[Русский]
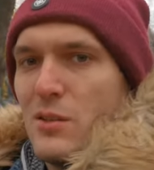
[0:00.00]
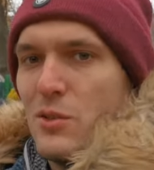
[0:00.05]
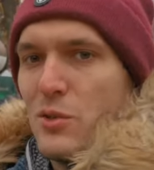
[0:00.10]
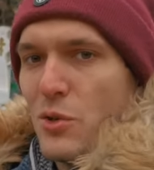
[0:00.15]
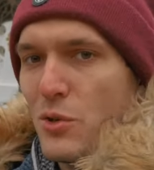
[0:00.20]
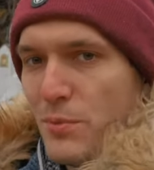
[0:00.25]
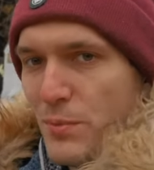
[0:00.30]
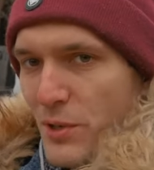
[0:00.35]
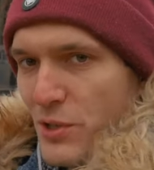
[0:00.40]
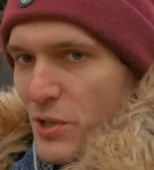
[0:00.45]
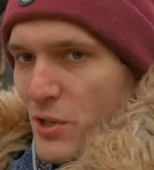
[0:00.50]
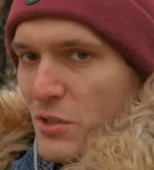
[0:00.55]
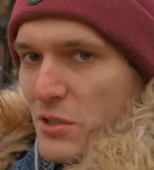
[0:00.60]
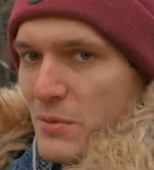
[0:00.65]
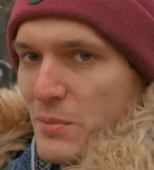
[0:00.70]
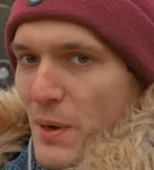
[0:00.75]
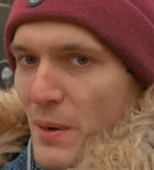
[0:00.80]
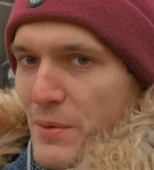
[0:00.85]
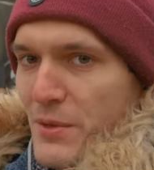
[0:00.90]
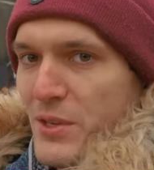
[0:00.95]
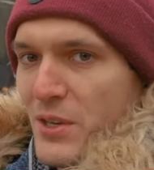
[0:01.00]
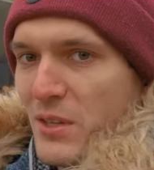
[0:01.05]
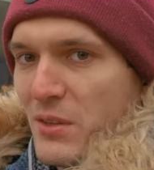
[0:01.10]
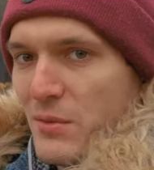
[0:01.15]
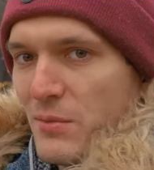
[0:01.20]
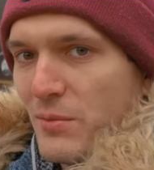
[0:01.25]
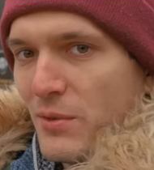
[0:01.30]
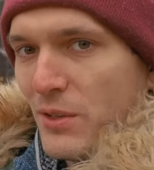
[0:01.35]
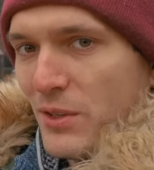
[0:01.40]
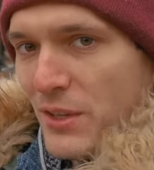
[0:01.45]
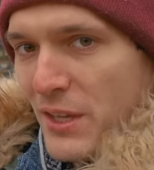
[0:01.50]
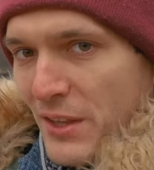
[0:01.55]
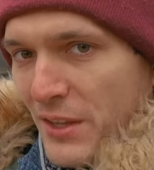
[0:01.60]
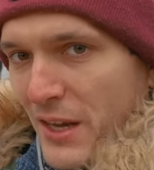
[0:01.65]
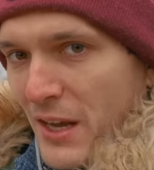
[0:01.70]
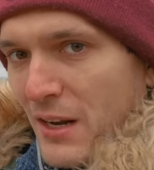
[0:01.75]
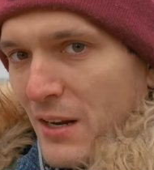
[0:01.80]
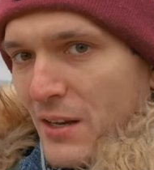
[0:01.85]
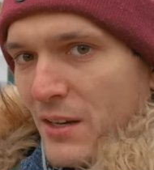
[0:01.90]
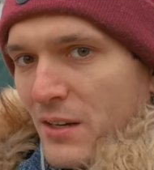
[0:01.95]
вот, пожалуйста, памятник э,
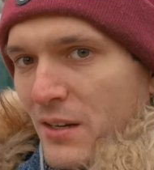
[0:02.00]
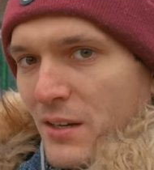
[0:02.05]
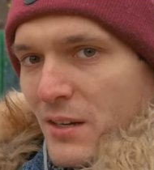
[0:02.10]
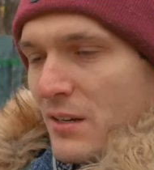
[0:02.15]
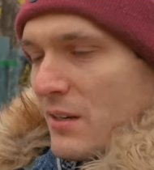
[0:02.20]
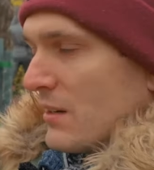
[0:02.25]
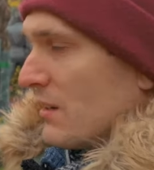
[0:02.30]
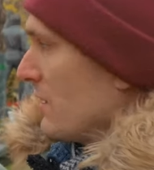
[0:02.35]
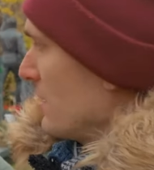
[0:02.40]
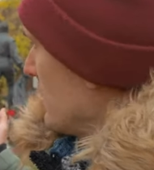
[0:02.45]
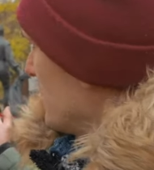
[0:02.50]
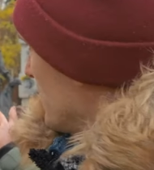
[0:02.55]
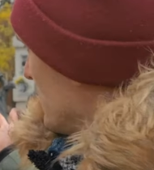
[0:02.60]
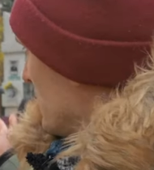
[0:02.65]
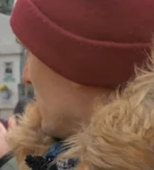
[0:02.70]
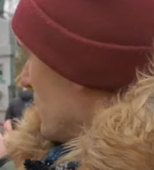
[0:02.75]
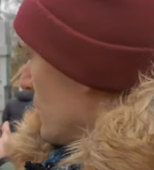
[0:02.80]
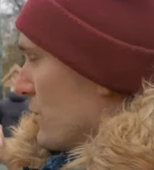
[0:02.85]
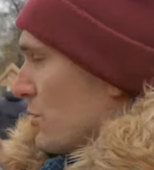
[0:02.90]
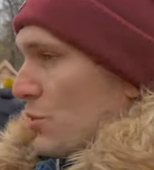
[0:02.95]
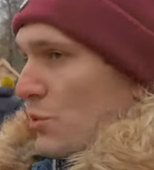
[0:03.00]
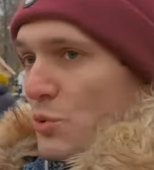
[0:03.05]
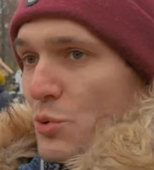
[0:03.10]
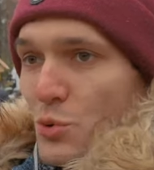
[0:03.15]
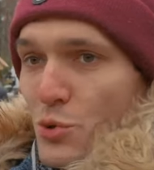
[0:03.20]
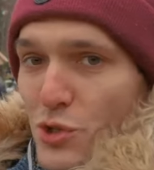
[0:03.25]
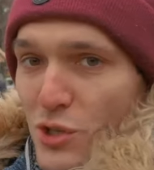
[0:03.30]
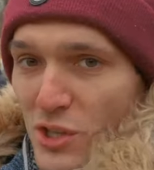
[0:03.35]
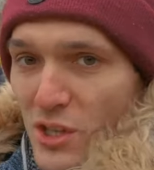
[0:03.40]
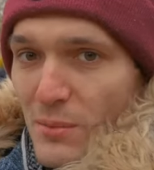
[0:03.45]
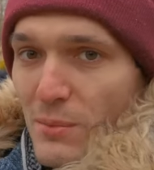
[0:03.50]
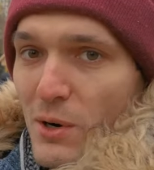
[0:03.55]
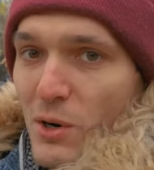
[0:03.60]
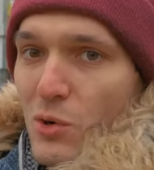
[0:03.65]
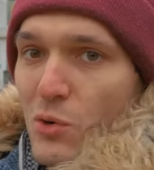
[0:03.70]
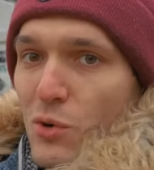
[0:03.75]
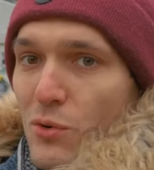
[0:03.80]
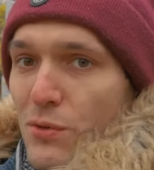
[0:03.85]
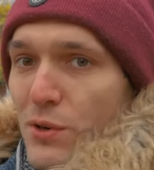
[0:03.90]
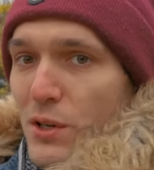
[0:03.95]
Данелия, тут же
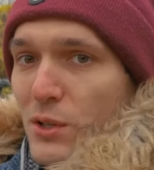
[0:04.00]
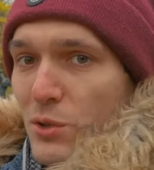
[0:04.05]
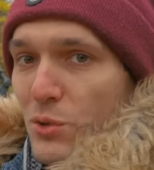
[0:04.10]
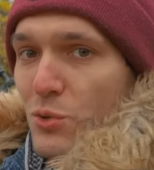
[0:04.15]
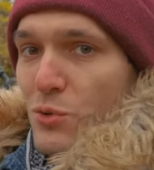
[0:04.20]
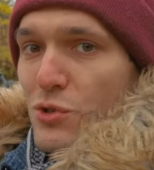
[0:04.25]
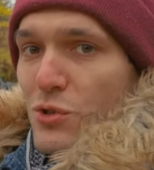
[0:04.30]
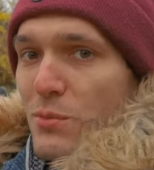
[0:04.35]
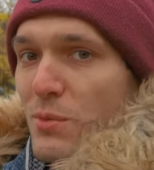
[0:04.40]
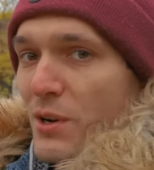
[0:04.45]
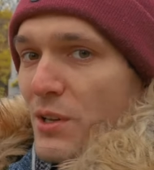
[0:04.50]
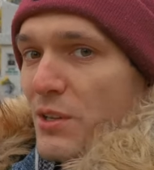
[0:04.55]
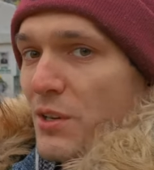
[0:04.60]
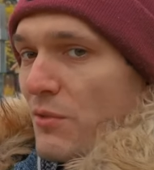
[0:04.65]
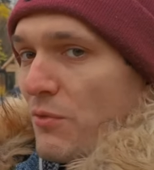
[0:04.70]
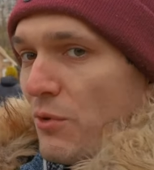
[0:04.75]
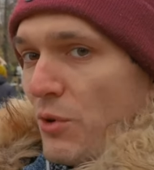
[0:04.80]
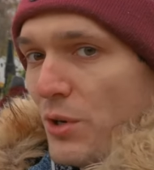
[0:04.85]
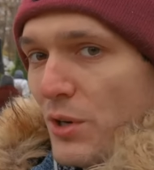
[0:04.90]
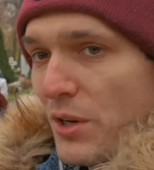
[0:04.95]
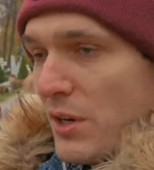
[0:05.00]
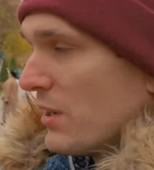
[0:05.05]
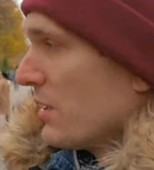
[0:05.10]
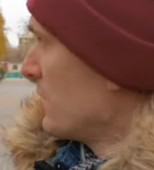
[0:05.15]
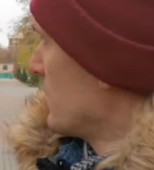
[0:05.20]
Табаков, тут же Броневой,